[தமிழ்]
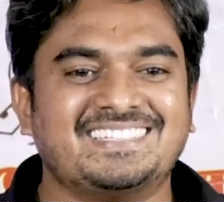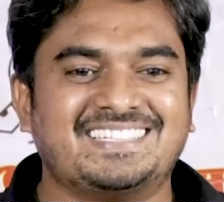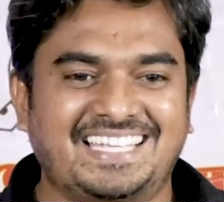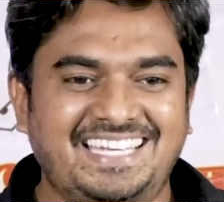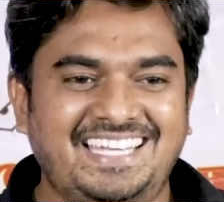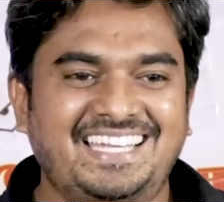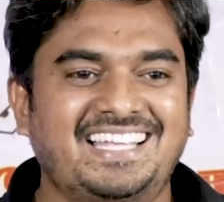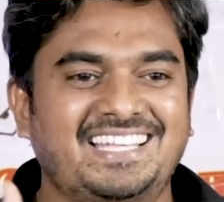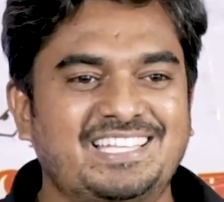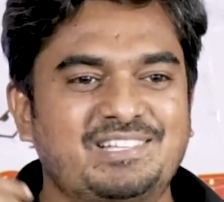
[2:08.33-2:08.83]

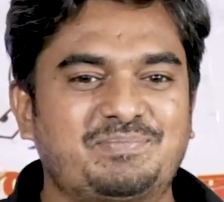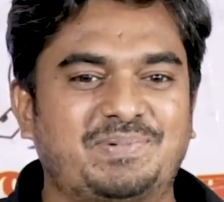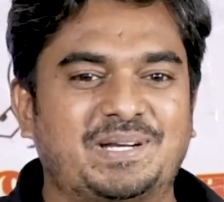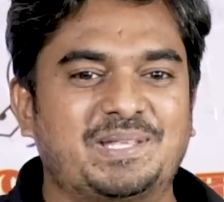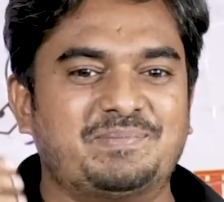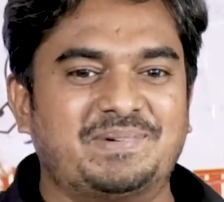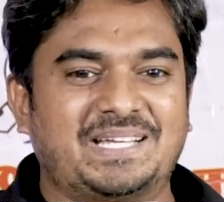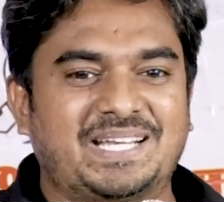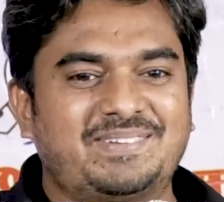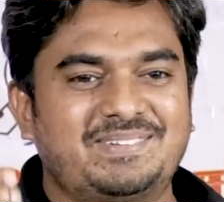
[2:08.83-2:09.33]
தெரியாத
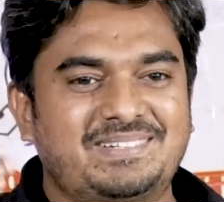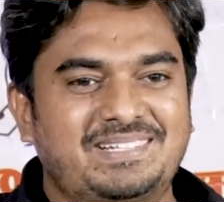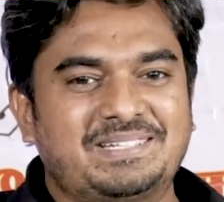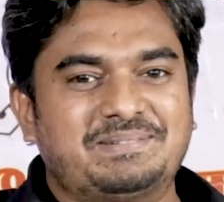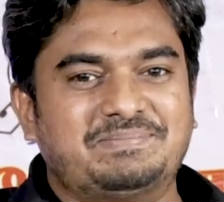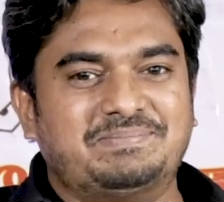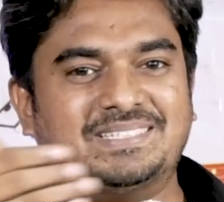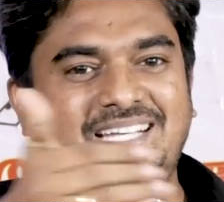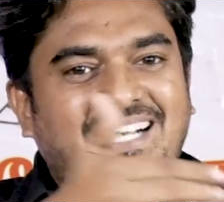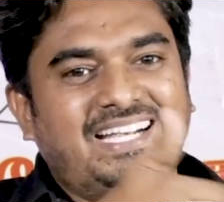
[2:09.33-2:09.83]
பல
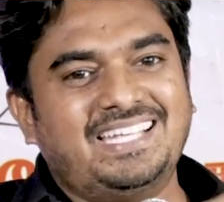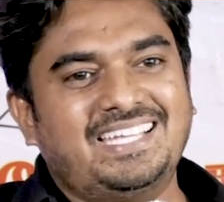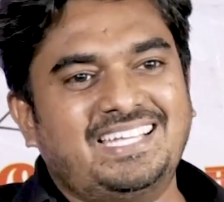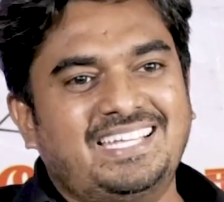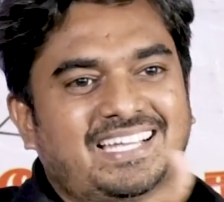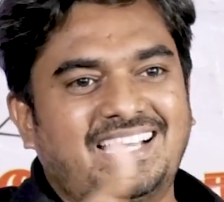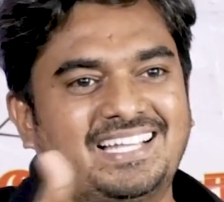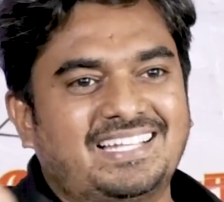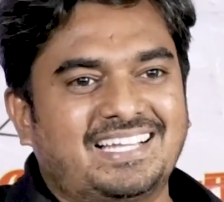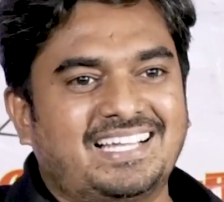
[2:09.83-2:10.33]
மறைவுகளுக்கு பின்னாடி
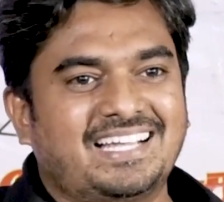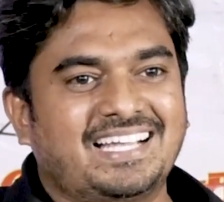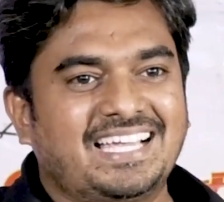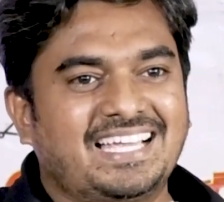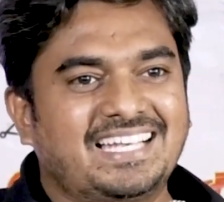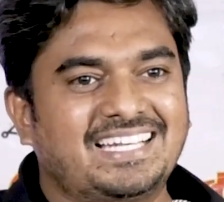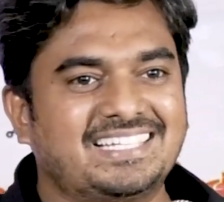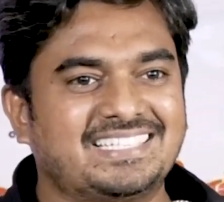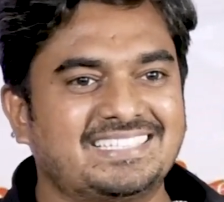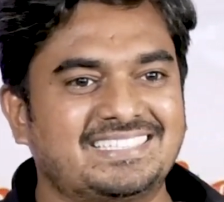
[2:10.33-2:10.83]
அங்கங்கே
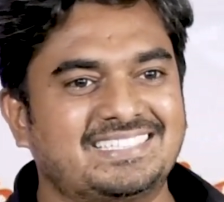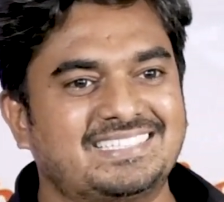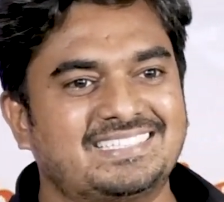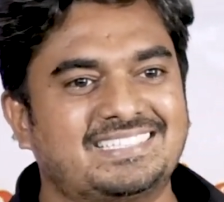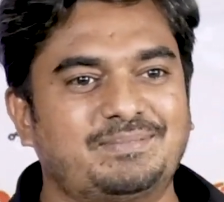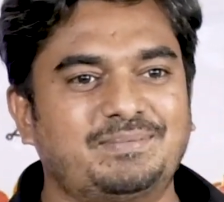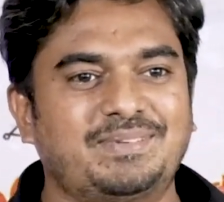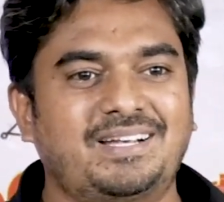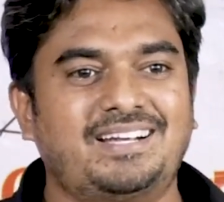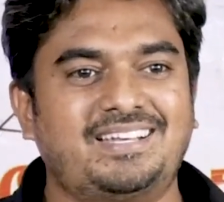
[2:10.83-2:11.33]
இருக்குது
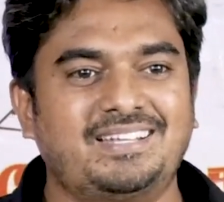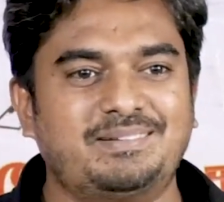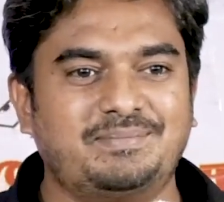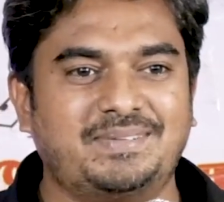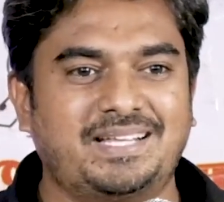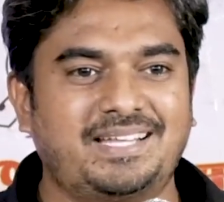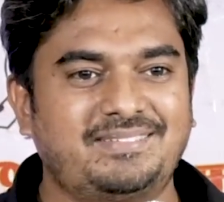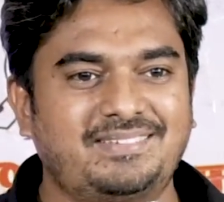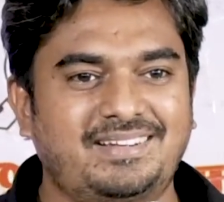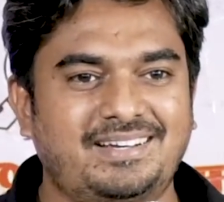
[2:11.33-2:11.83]
தமிழ்நாட்டின்
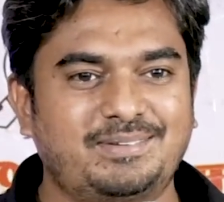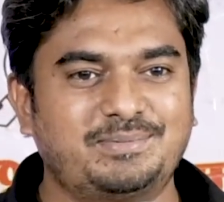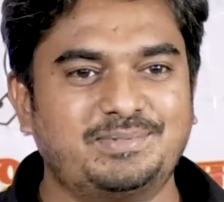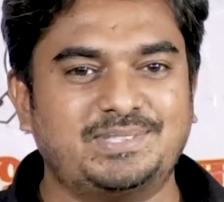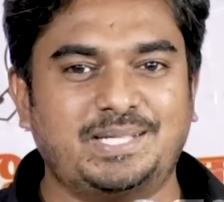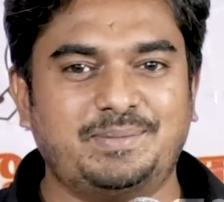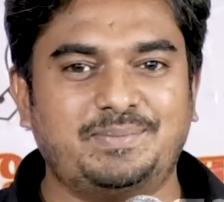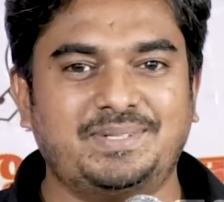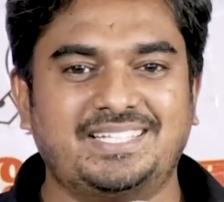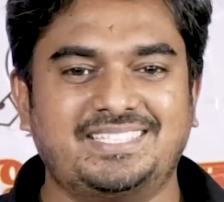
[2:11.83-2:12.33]
மறைவான
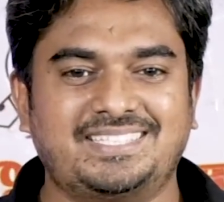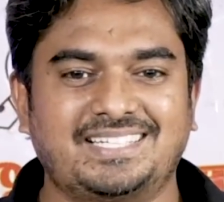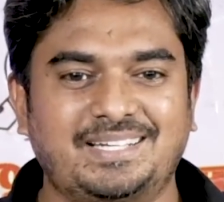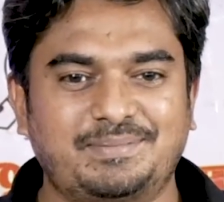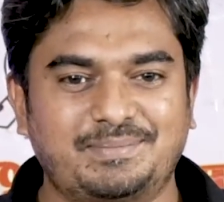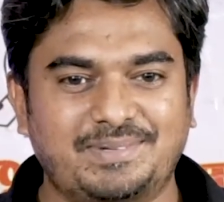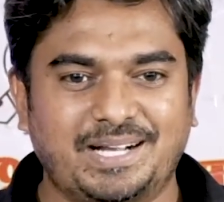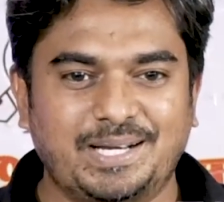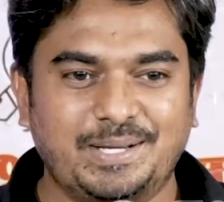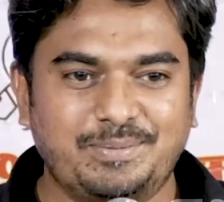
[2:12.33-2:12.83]
உத்தரப்பிரதேசங்களை
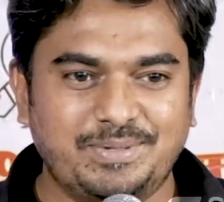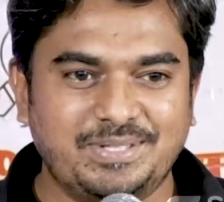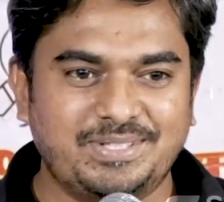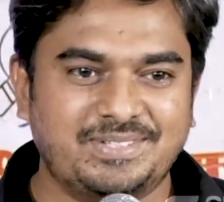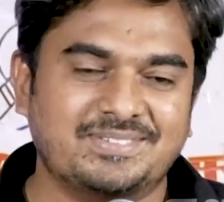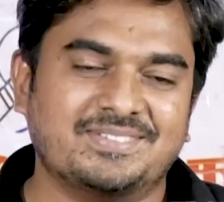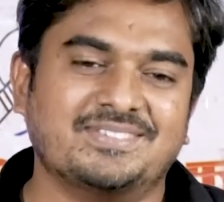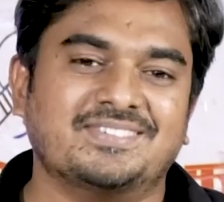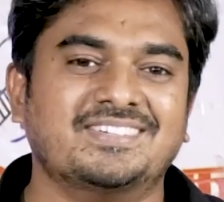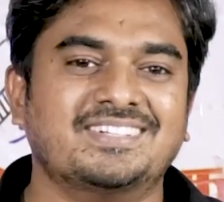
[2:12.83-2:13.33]
நம்ம
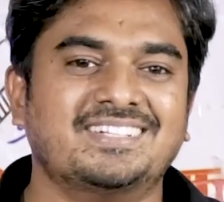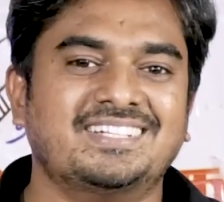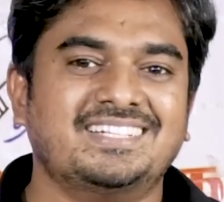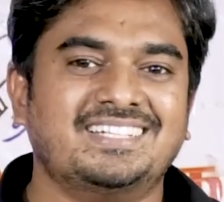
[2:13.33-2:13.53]
கண்டுபிடிக்கணும்